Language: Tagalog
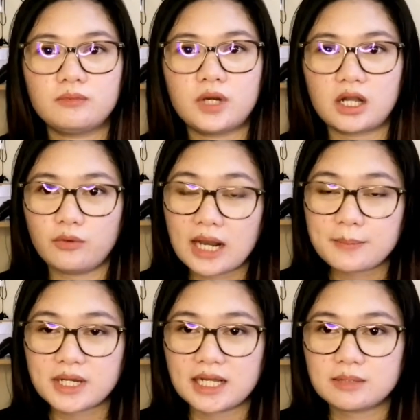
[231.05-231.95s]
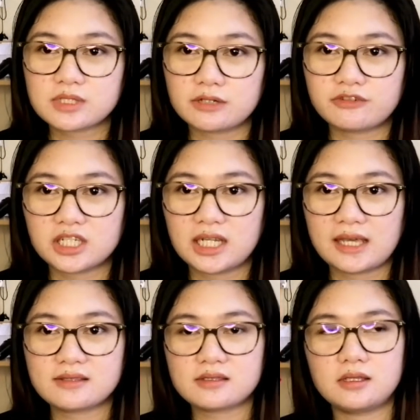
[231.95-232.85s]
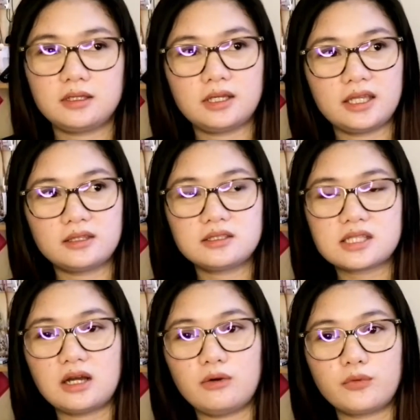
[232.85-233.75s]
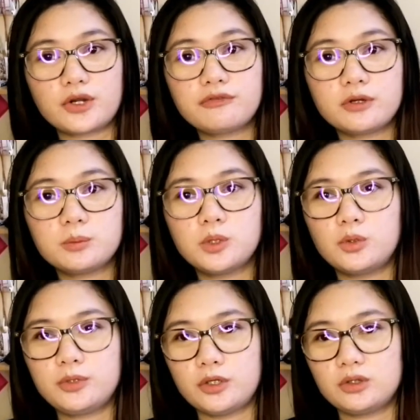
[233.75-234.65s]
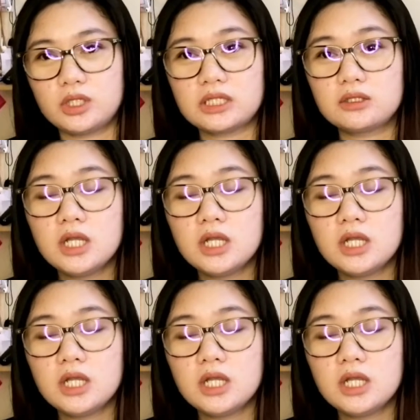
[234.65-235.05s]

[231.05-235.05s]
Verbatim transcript: mga wala pang alam sa freelancing and sa work from home yun